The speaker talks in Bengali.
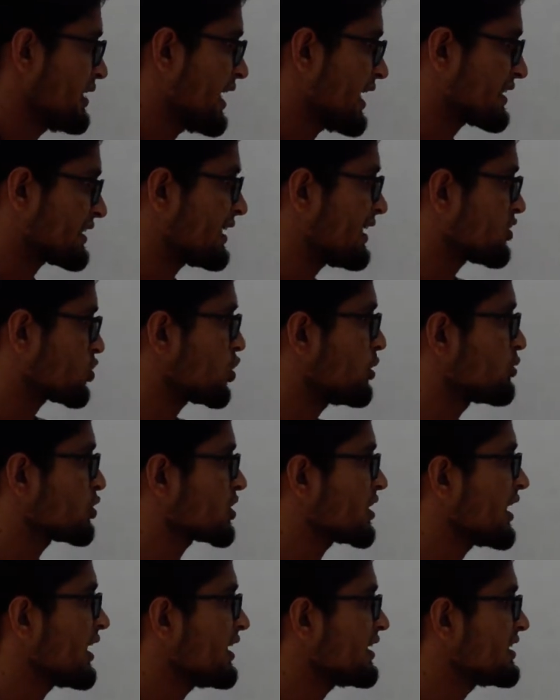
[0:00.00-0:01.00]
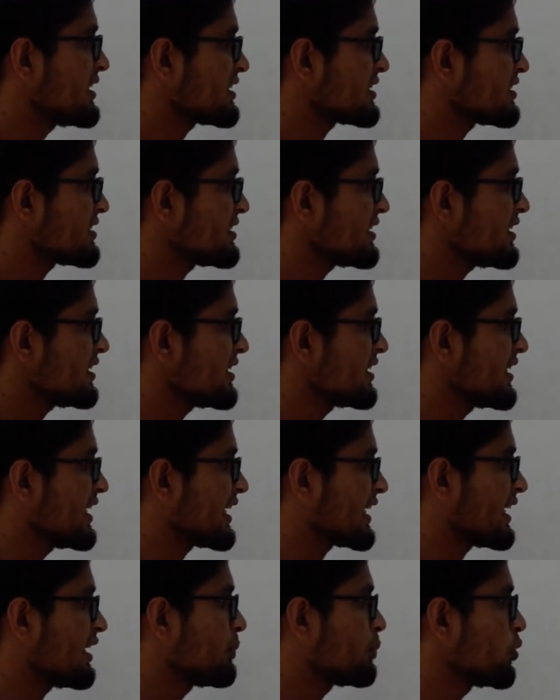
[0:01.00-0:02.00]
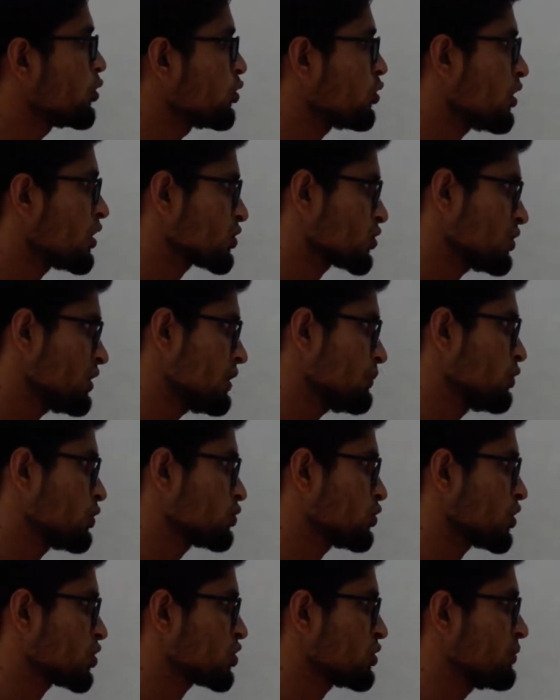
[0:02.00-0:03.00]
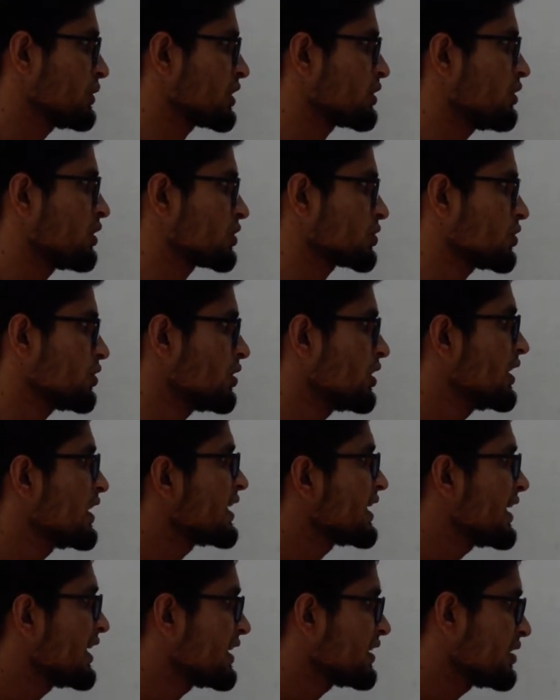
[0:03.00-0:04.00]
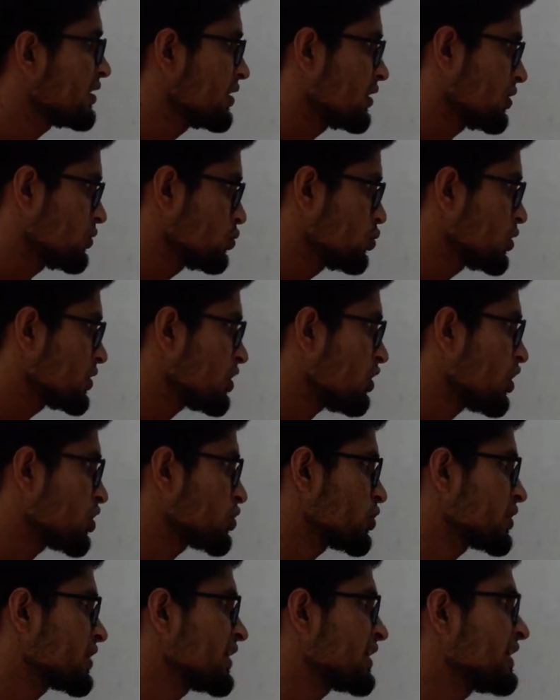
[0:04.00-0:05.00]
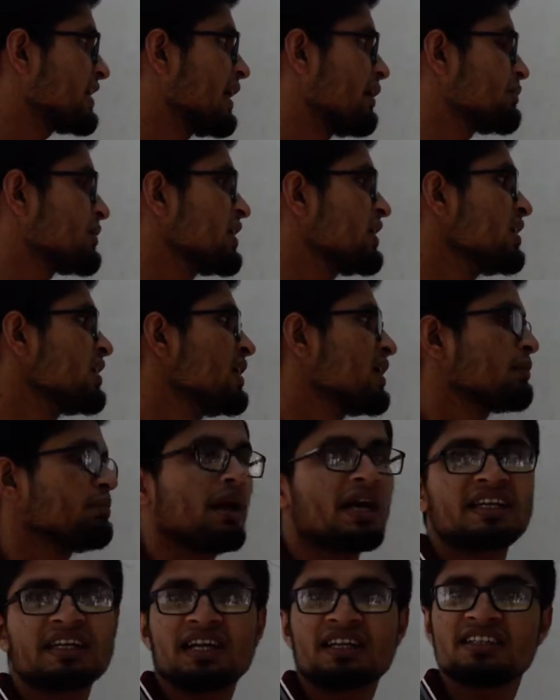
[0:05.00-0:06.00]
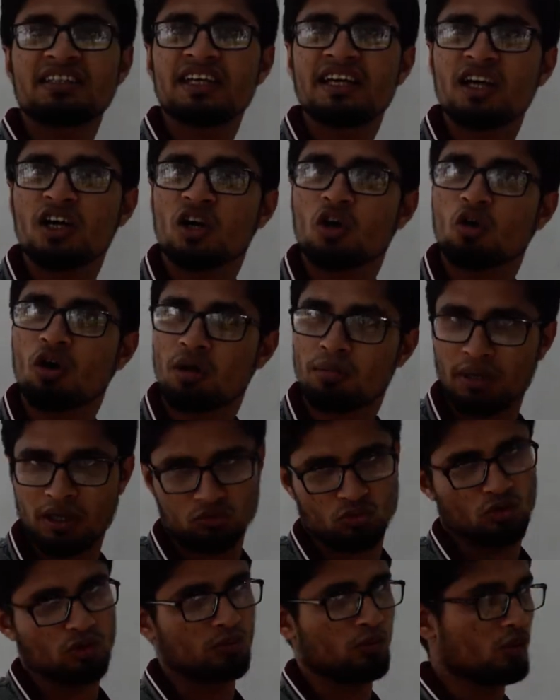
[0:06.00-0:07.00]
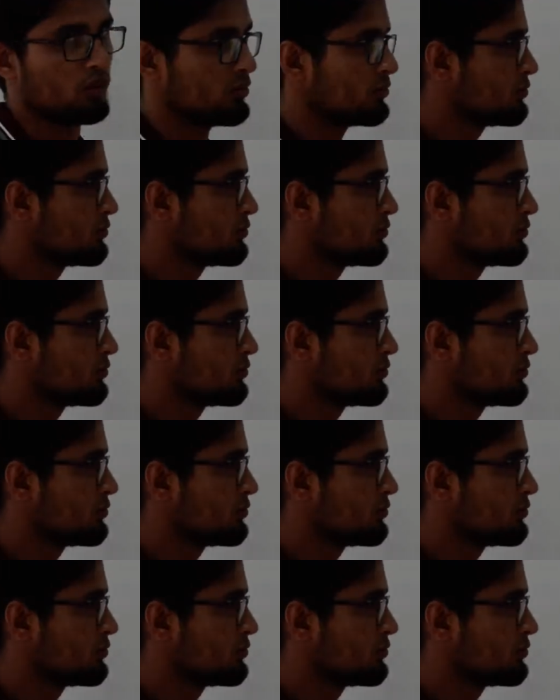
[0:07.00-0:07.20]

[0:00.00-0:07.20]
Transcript: একটা সমস্যা নিয়ে এসেছি এখানে পূর্ণ অংশ এবং দশমিক অংশ এই দুইটা অংশকে কি আমি বাইনারিতে কনভার্ট করব।